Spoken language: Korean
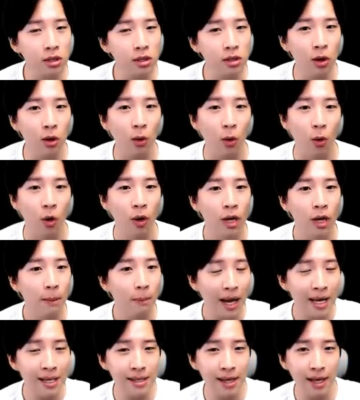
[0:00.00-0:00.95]
증거로
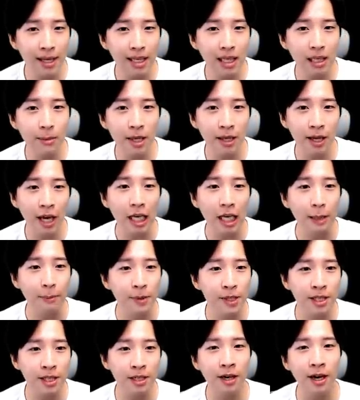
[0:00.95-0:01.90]
판사님에게
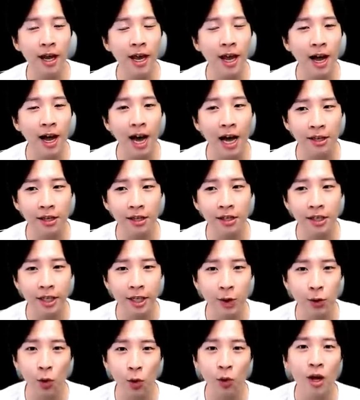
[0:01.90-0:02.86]
입증을 해야 하는
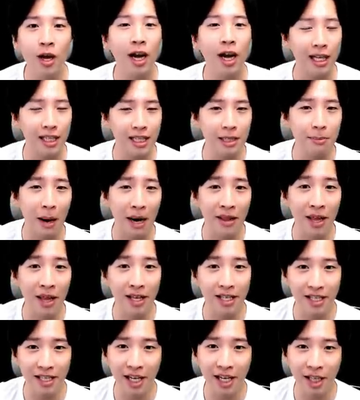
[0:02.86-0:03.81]
일도 같이
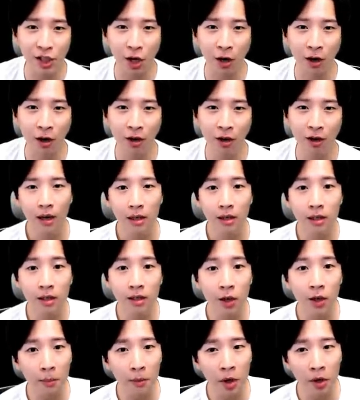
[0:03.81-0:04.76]
많아지겠죠.
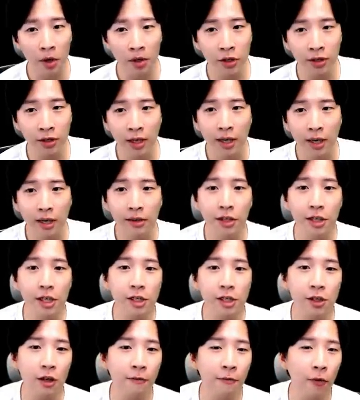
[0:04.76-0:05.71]
그러면은
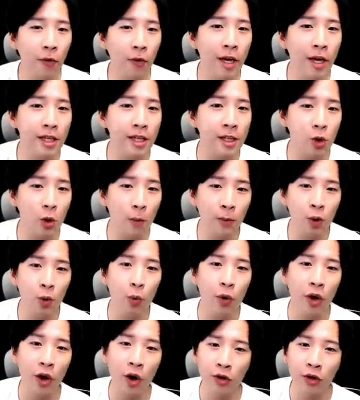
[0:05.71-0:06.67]
디지털 포렌식
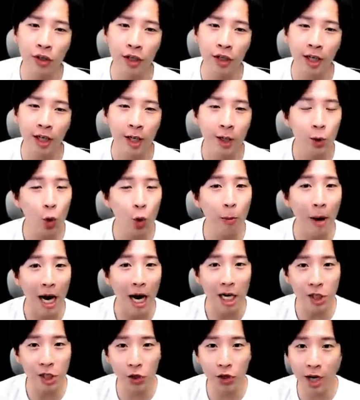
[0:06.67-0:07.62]
소프트웨어들이 또
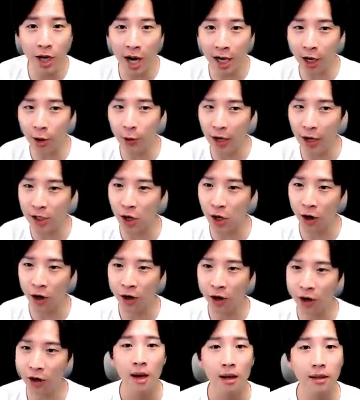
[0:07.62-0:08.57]
발전을 하게
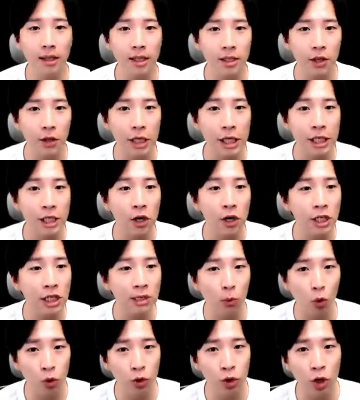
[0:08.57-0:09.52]
되죠. 그래서
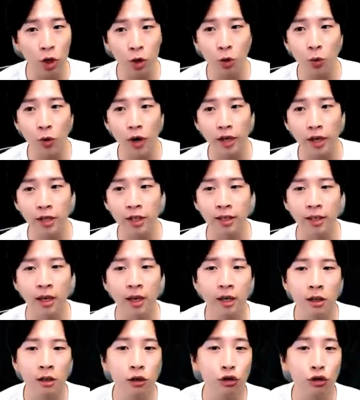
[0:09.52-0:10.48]
이천십오 년도에는
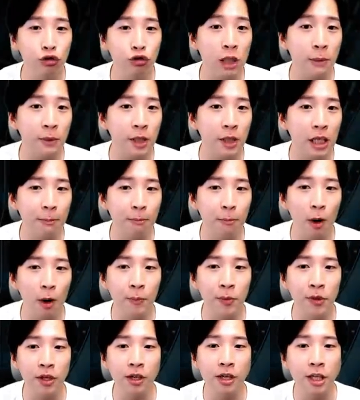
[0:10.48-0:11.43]
그 수집
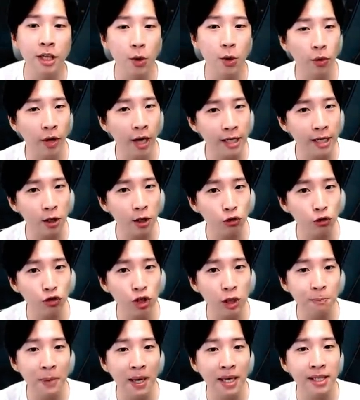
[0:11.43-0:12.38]
기법들을 이용해서
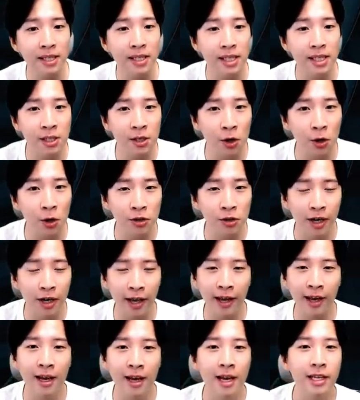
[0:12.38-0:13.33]
수집한
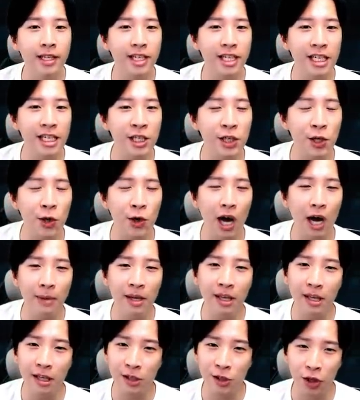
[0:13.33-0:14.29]
증거들의
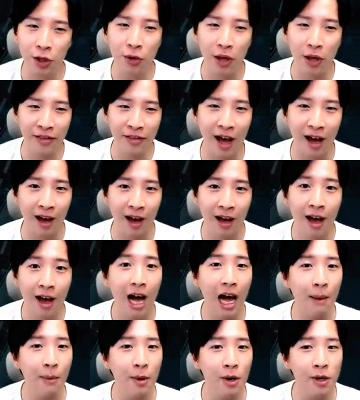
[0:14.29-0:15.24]
진정함이 인정이 된다
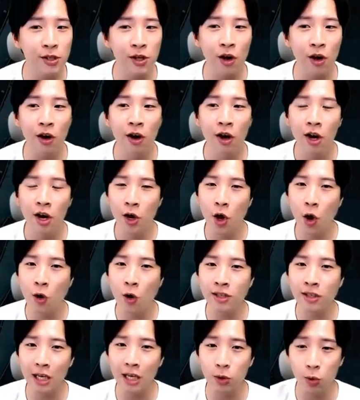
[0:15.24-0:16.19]
하면서
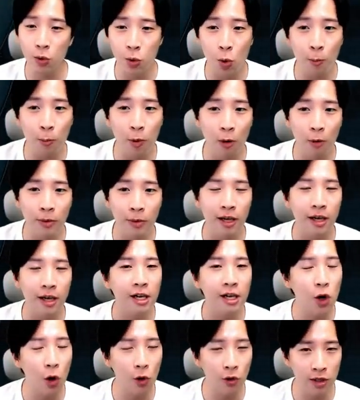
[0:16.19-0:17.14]
형사소송법이
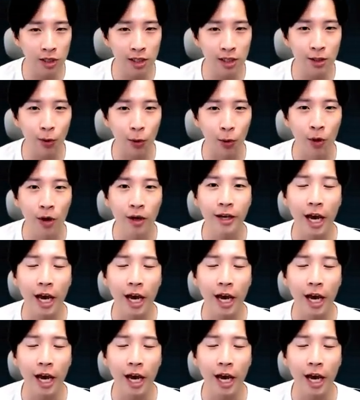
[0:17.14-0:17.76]
정식으로